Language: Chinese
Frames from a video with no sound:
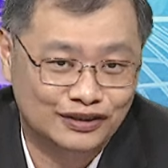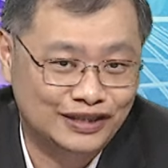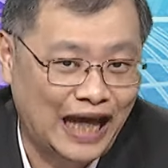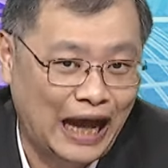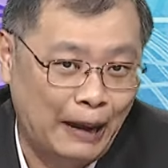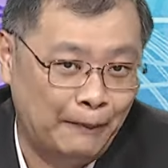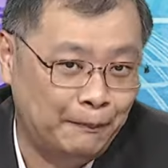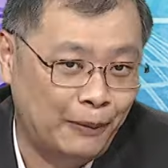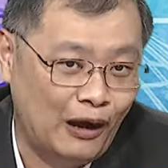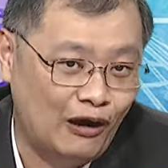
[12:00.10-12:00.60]
候
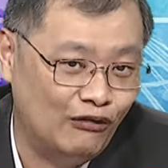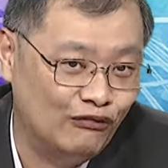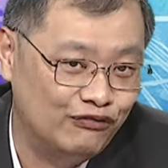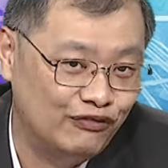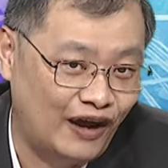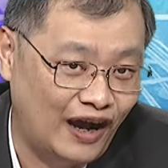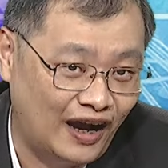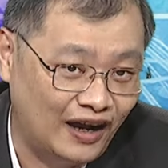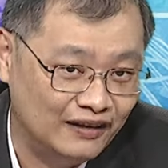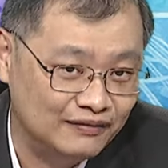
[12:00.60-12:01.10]
大爆
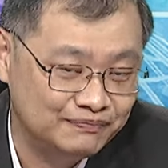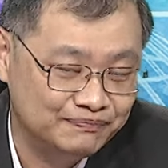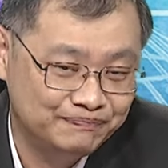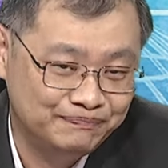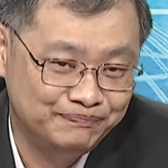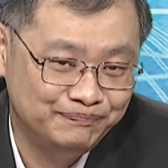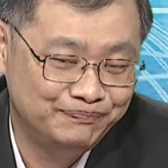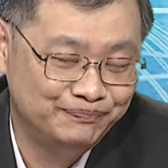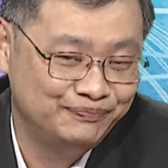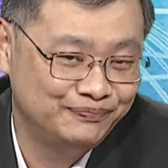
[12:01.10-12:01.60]
发？
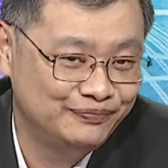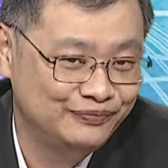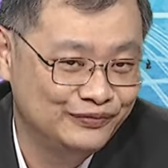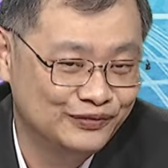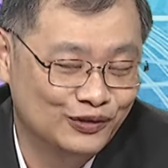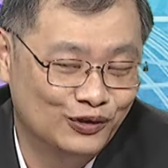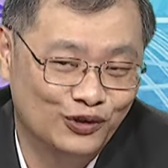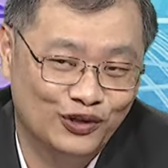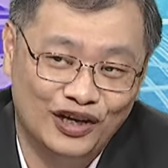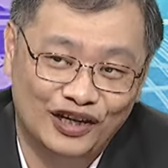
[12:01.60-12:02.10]

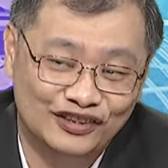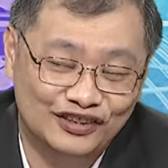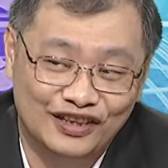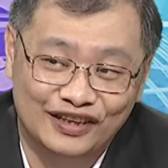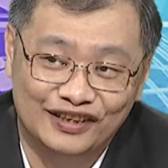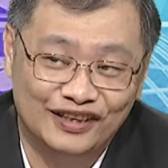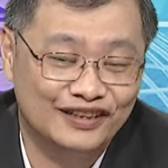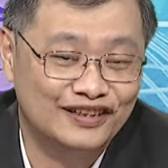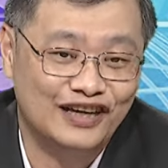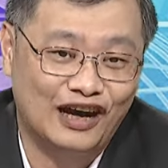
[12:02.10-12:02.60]
我告诉
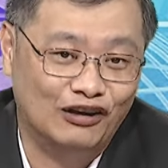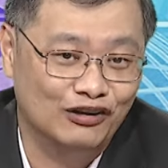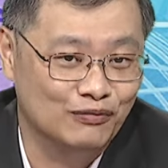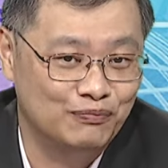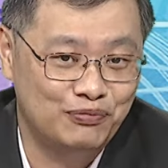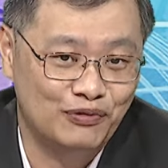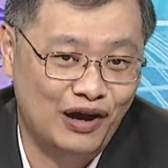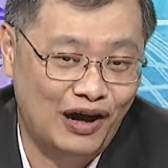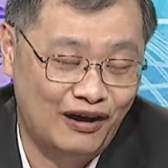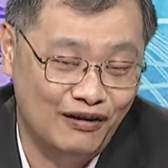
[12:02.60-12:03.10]
你，那搞得
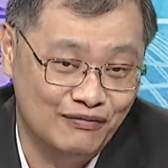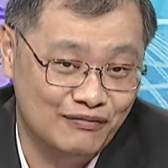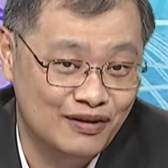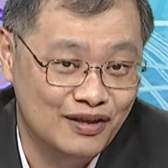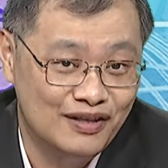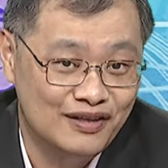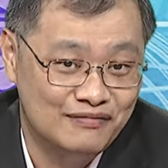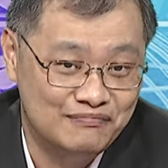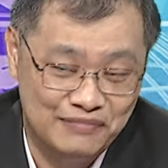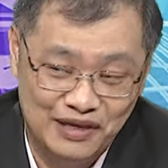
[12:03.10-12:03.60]
不好。
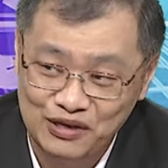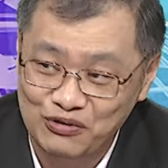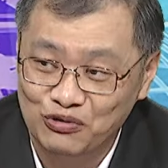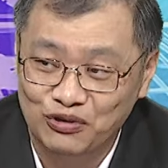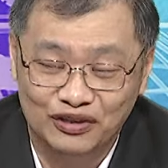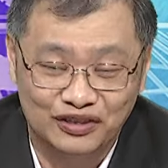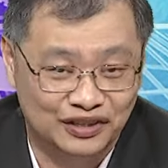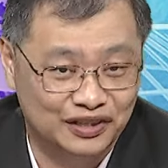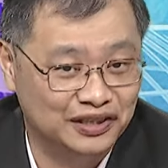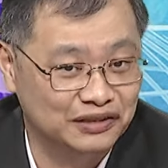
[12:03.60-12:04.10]
美
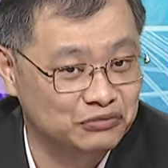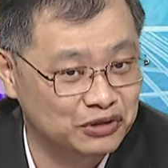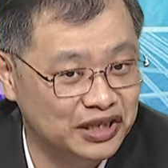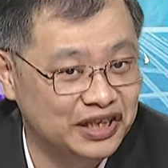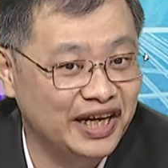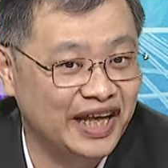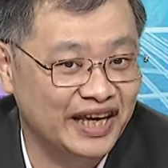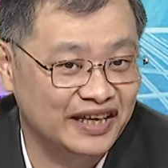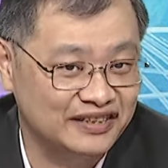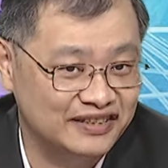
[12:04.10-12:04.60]
国可能会
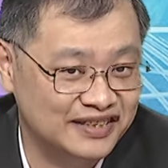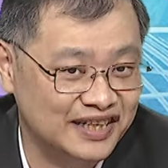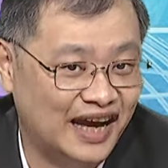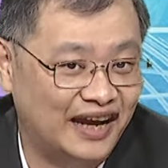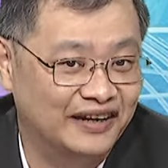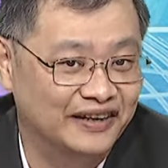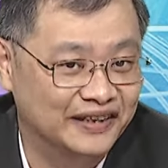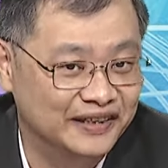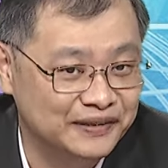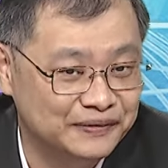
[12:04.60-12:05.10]
内
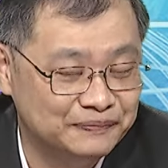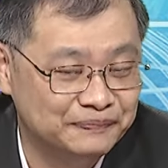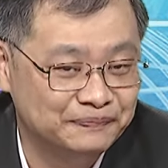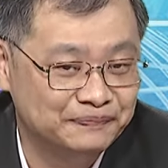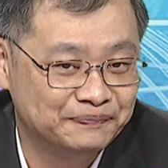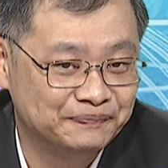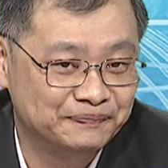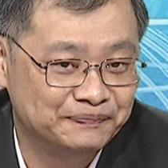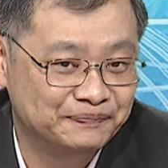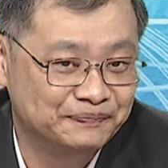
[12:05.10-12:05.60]
战，
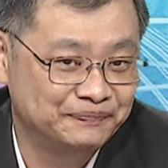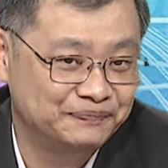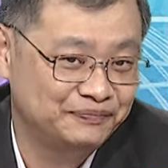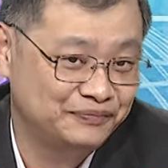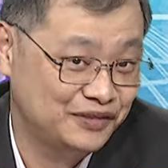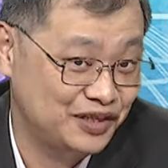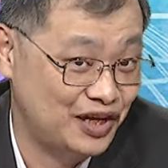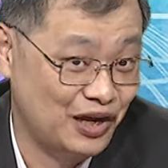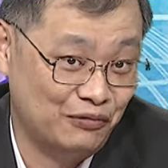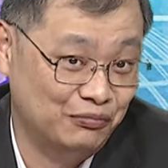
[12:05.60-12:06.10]

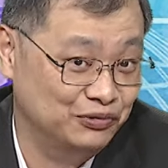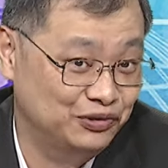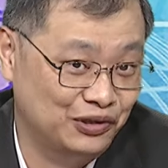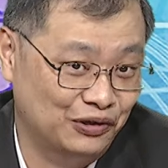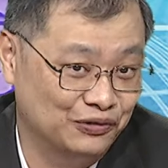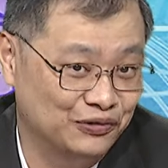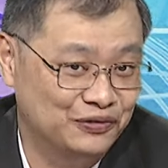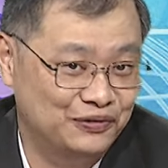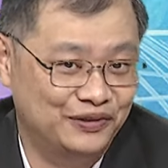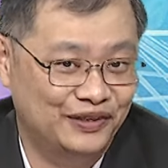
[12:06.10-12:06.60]
你搞不
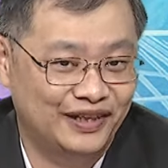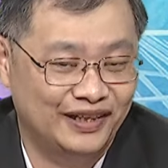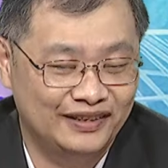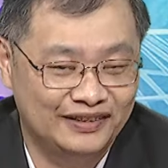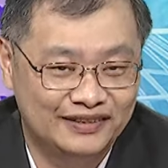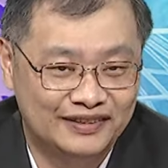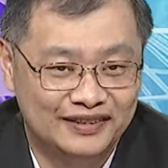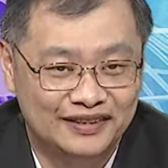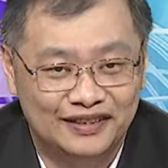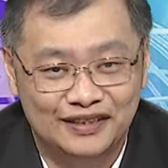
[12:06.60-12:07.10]
懂对不对？
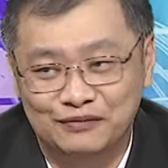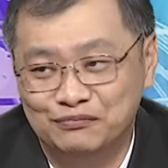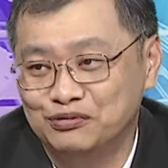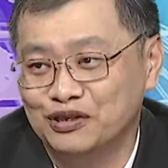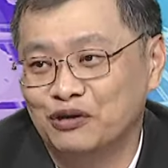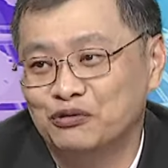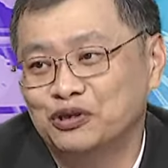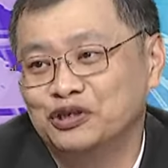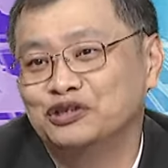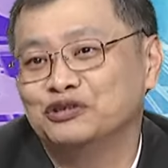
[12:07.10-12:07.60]
你不
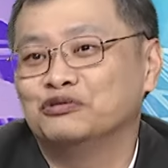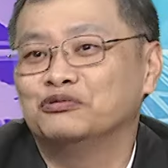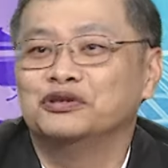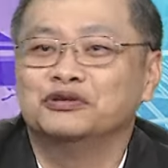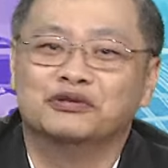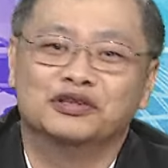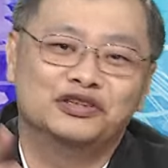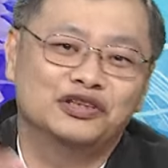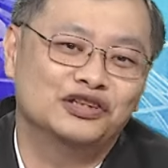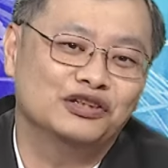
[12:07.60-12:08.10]
知道为什么
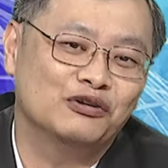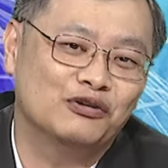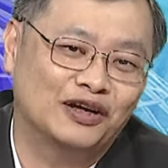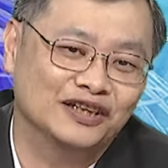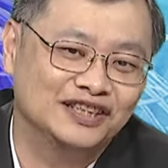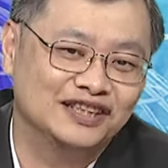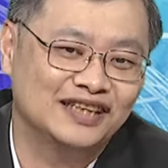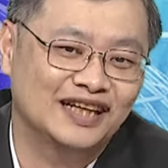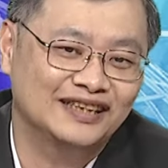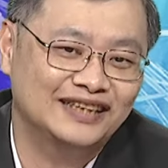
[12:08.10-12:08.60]
为什么最近
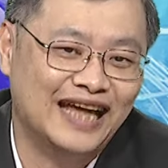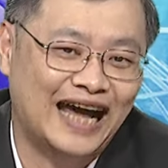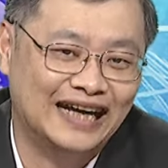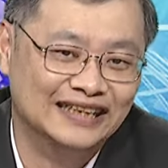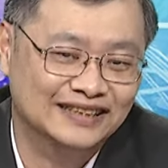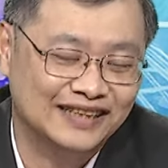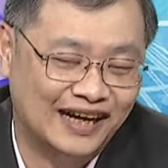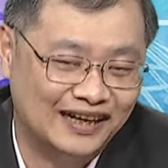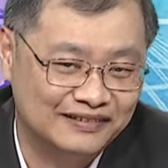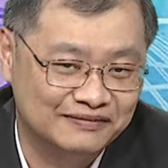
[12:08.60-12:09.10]
黄金在
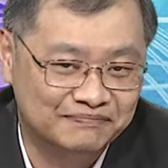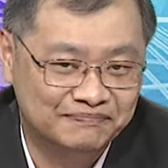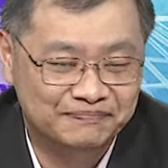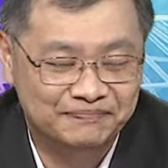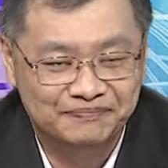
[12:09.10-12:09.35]
大涨，